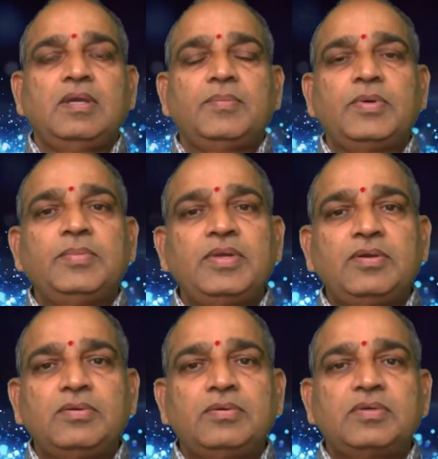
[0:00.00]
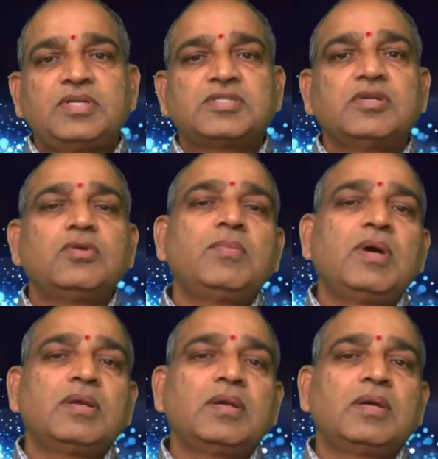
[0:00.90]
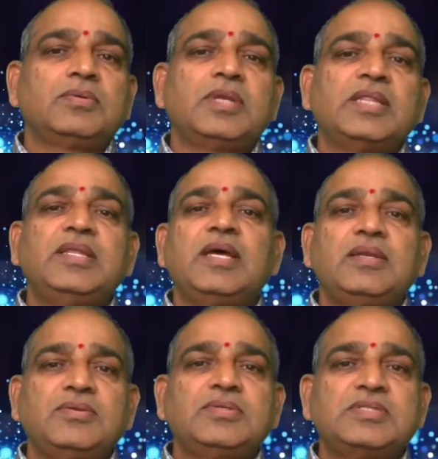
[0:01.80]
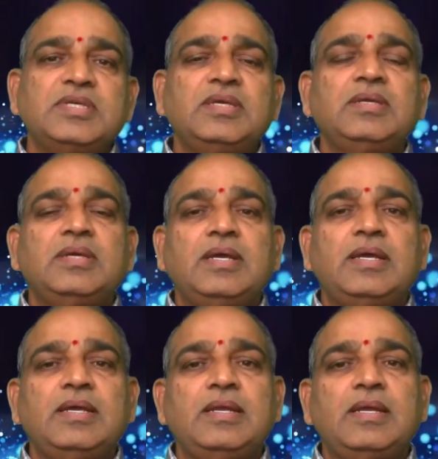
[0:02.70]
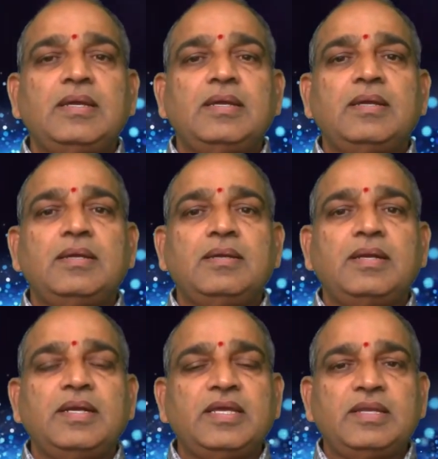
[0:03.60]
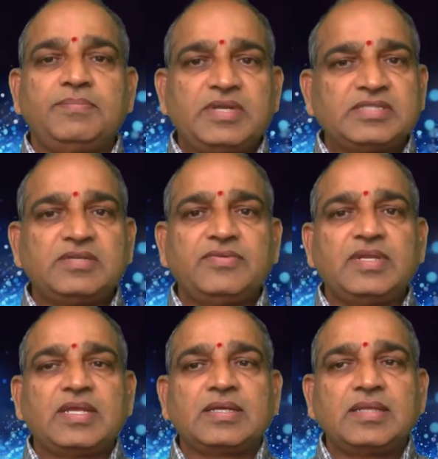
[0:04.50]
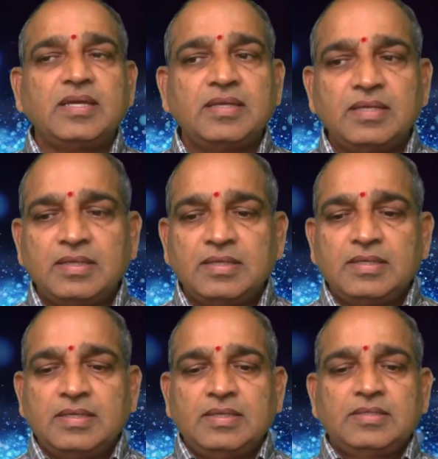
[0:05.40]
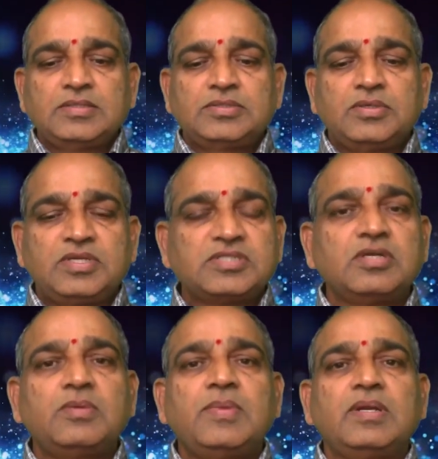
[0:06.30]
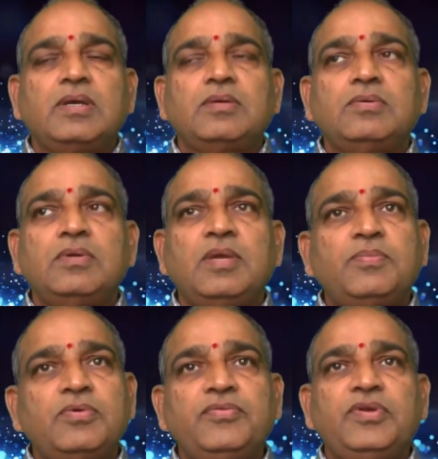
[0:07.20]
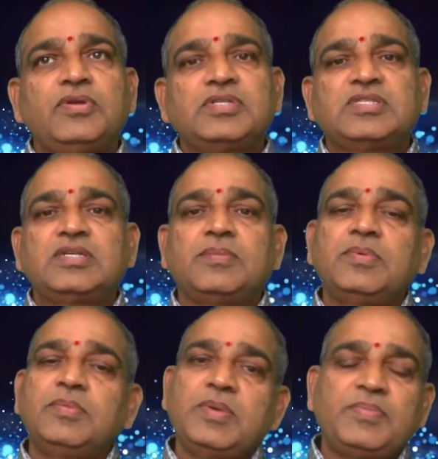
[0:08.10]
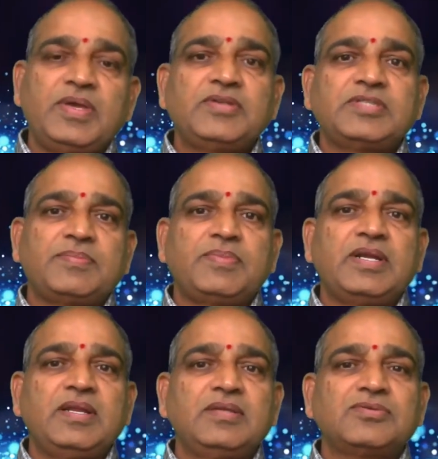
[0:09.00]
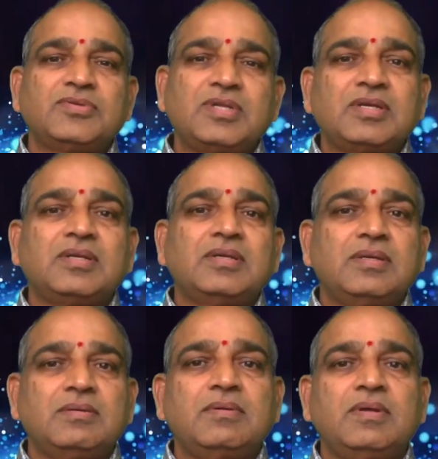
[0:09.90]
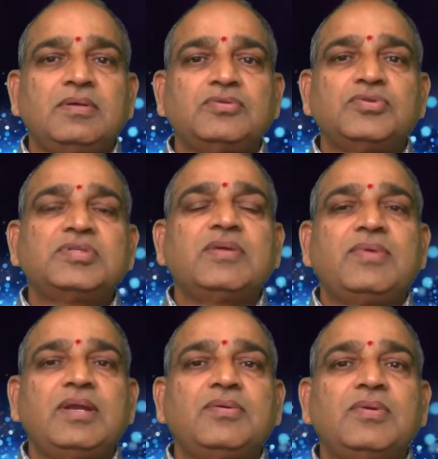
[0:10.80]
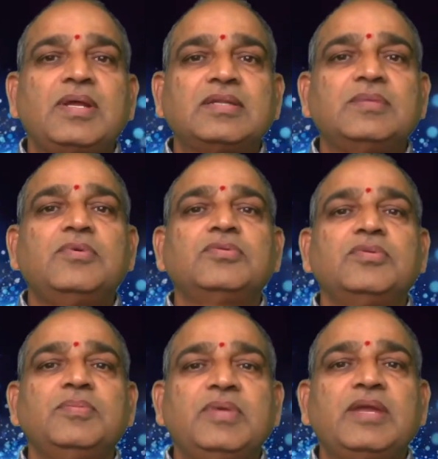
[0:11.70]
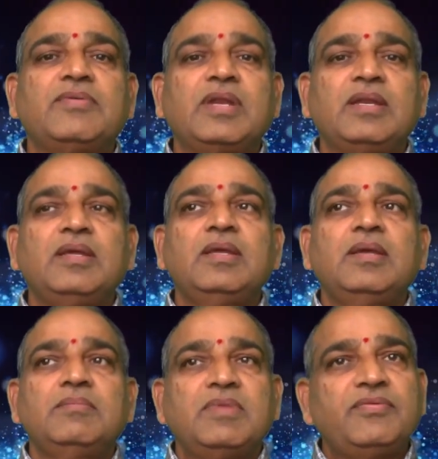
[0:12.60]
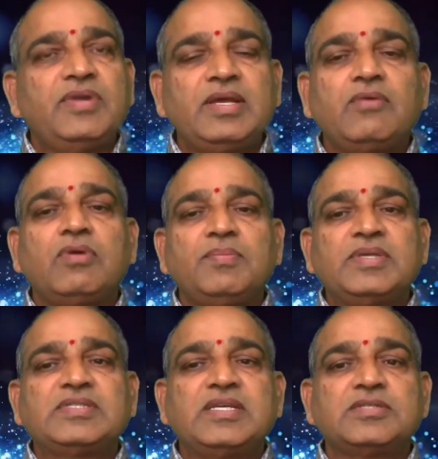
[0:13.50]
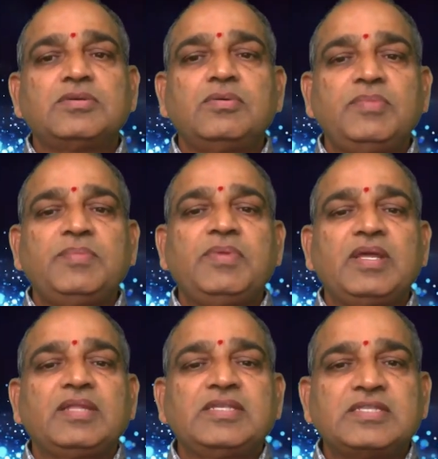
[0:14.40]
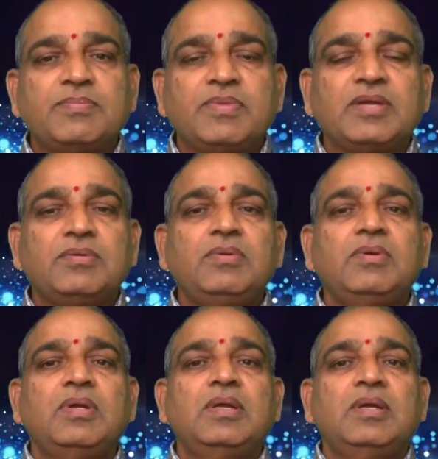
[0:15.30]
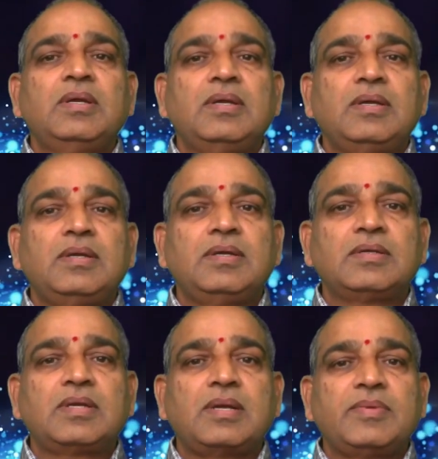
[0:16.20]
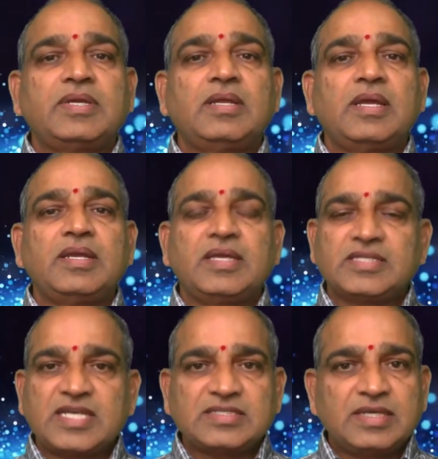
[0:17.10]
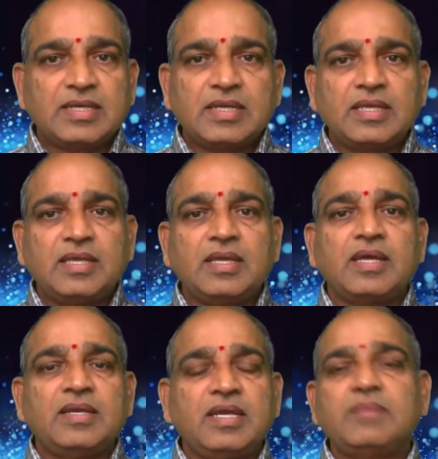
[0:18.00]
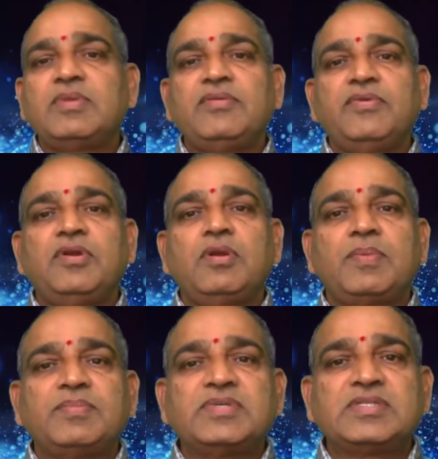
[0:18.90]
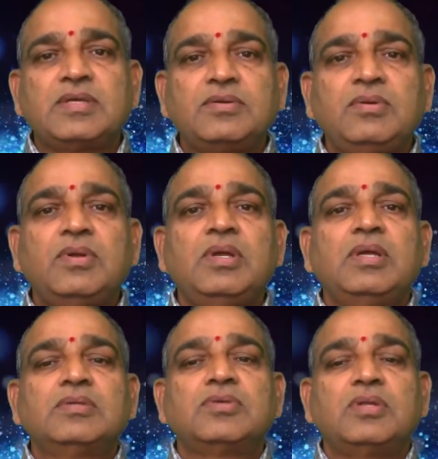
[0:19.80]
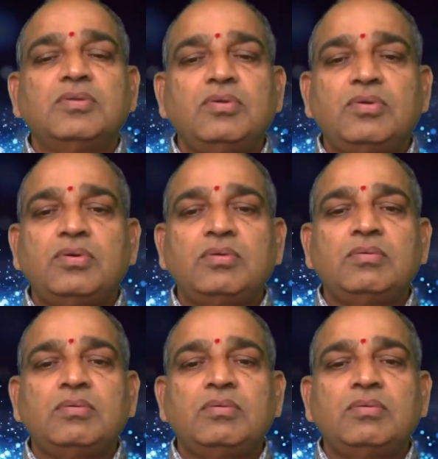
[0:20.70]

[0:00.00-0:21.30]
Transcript: ఇప్పుడు మీరు కృష్ణకుమార్ గారు నంద్యాల నుంచి ఆయన అడిగిన ప్రశ్న విన్నారు కదా సో కృష్ణకుమార్ గారు ఎప్పుడు వీడియో చేసేటప్పుడు మీ పేరు చెప్పండి సో దట్ uh, చూసే వాళ్ళకు కూడా అర్థమవుతుంది మీరు ఎవరని మీరు విడిగా ఒక మెసేజ్లో మీ పేరు అది చెప్పారు కాబట్టి ఆయనకి శాస్త్రి గారికి అనేక మంది వీడియోలు పంపిస్తారు సో అందులో